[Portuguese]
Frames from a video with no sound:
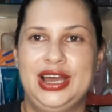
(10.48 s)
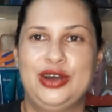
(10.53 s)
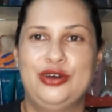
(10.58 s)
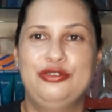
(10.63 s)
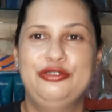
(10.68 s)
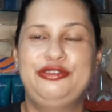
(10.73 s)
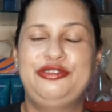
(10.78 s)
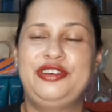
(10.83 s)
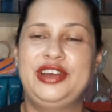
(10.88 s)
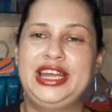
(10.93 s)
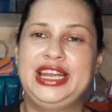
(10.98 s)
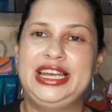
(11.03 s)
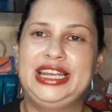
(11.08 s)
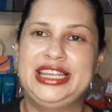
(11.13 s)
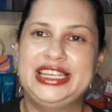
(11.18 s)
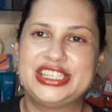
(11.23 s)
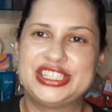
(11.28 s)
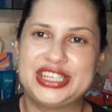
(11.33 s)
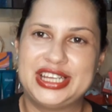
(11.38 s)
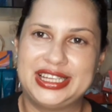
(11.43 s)
Um
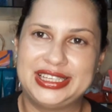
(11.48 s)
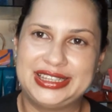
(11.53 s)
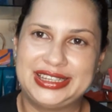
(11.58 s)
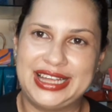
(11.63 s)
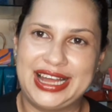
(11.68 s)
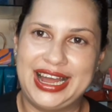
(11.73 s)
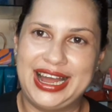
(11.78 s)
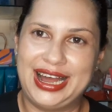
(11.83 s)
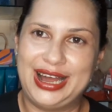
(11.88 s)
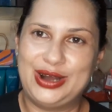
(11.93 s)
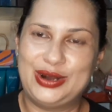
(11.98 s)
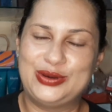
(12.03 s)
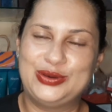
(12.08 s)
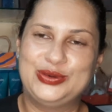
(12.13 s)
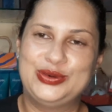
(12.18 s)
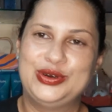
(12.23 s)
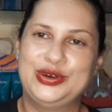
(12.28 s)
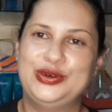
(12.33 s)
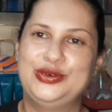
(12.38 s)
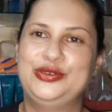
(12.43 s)
Feliz
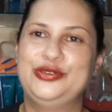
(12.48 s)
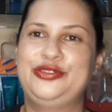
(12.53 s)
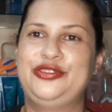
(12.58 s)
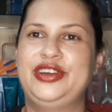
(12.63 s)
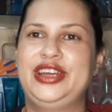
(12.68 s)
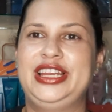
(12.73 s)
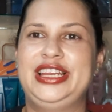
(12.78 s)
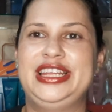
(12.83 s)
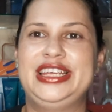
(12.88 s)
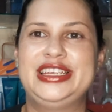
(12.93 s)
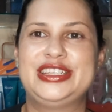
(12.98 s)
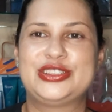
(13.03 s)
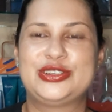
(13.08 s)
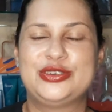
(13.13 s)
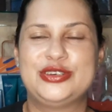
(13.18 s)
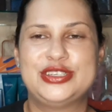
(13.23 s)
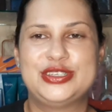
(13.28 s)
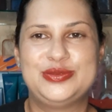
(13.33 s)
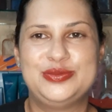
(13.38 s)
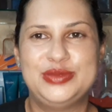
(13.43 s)
Natal, um Feliz
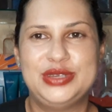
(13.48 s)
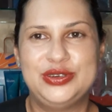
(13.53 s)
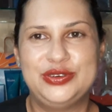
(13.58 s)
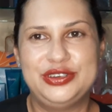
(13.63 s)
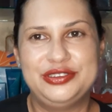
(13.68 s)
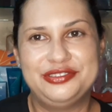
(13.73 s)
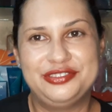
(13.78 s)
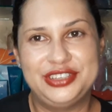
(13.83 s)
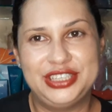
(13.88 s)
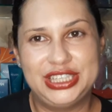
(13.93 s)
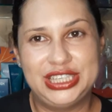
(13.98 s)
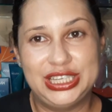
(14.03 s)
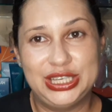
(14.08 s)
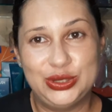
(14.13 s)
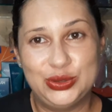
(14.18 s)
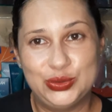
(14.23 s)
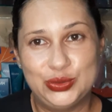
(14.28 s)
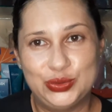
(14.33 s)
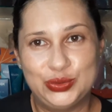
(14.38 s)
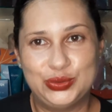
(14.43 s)

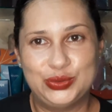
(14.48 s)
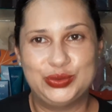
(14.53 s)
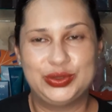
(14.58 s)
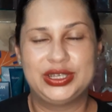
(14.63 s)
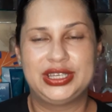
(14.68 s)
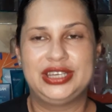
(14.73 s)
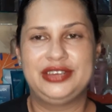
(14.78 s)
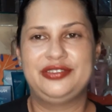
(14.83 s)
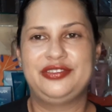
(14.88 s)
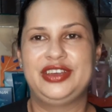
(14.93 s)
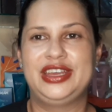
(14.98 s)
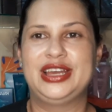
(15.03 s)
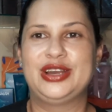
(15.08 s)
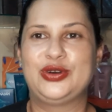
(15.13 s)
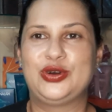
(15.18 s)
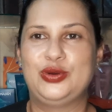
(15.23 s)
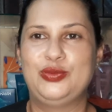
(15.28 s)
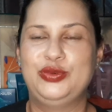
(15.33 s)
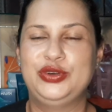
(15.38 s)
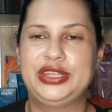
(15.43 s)
2021 Que venha
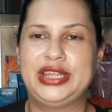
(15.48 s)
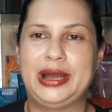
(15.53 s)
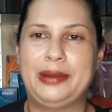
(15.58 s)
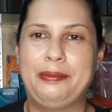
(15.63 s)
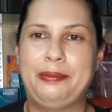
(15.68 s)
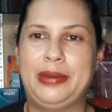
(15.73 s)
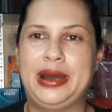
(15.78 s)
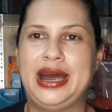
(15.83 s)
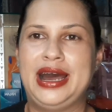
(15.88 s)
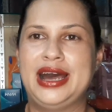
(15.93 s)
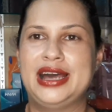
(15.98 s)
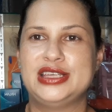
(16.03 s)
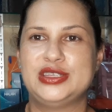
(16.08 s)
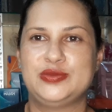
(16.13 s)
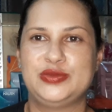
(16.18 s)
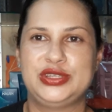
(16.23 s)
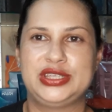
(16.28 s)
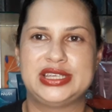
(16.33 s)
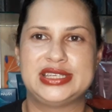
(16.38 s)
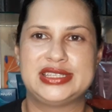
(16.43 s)
com muita
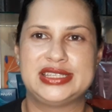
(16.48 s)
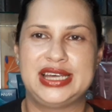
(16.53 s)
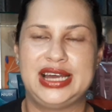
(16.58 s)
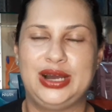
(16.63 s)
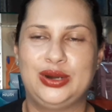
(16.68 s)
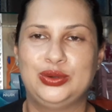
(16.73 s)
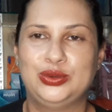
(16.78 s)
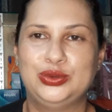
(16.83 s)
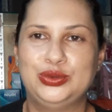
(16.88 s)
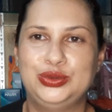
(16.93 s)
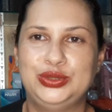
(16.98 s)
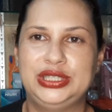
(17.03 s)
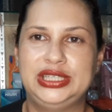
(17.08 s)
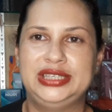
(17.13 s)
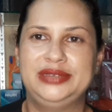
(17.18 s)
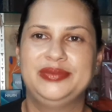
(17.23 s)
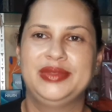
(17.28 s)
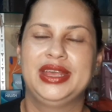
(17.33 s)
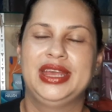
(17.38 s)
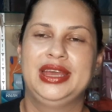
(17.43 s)
paz, muita
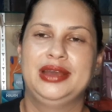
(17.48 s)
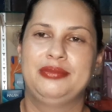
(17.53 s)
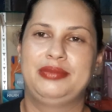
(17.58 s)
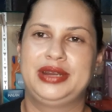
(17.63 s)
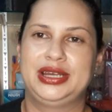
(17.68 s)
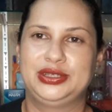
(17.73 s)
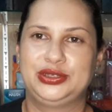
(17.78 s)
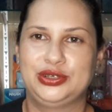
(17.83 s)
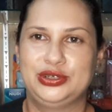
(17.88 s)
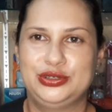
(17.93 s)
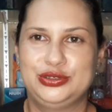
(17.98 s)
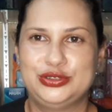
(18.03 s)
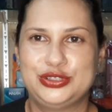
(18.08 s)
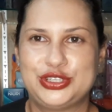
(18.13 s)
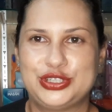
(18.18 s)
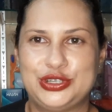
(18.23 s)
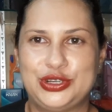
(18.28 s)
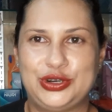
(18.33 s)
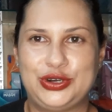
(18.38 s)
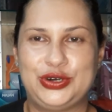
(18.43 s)
saúde para
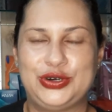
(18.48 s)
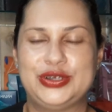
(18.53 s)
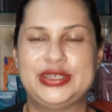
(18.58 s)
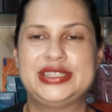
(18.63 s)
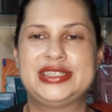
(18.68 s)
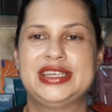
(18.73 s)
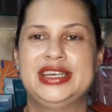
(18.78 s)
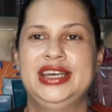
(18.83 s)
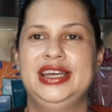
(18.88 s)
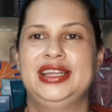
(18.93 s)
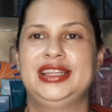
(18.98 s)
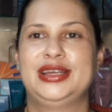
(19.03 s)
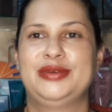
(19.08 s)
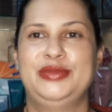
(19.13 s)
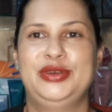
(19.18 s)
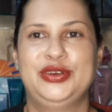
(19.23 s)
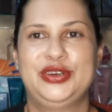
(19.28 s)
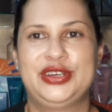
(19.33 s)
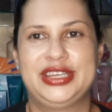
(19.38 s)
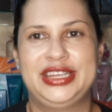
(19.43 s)
todos nós
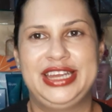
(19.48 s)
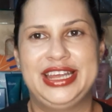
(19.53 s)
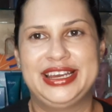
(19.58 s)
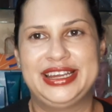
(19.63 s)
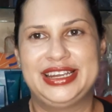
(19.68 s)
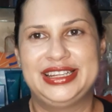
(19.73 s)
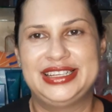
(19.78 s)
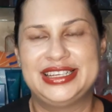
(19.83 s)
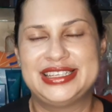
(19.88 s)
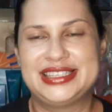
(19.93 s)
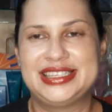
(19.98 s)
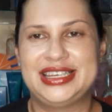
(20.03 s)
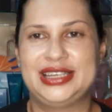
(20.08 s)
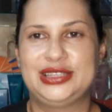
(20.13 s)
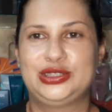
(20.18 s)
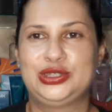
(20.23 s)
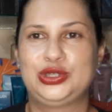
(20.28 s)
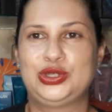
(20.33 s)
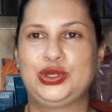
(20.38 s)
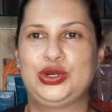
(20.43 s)
Também eu queria agradecer
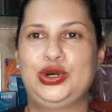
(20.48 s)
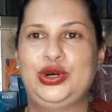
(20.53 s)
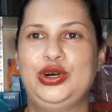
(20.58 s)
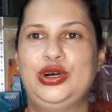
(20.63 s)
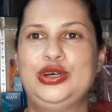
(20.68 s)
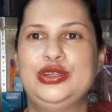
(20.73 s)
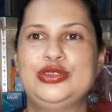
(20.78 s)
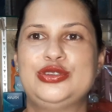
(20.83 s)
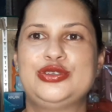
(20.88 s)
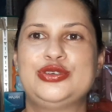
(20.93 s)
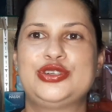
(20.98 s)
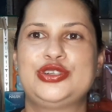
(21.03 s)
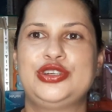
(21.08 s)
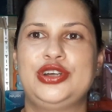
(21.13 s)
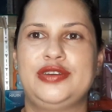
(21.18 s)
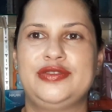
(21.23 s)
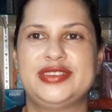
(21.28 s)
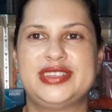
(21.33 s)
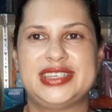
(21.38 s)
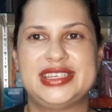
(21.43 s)
a todos os
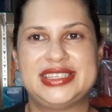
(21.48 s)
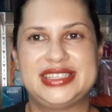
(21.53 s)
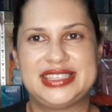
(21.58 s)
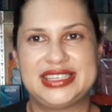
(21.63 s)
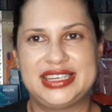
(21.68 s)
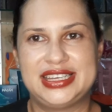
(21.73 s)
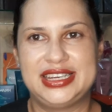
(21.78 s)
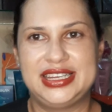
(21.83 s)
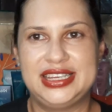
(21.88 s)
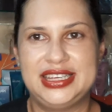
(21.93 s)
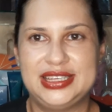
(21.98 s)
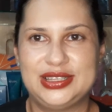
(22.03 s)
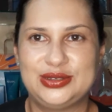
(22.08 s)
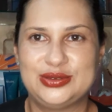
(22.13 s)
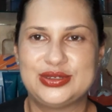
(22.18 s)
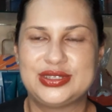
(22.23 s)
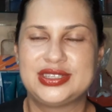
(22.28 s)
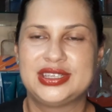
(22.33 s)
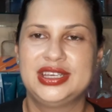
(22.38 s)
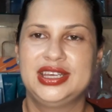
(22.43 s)
novos
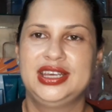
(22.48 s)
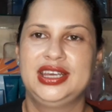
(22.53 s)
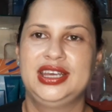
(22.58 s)
inscritos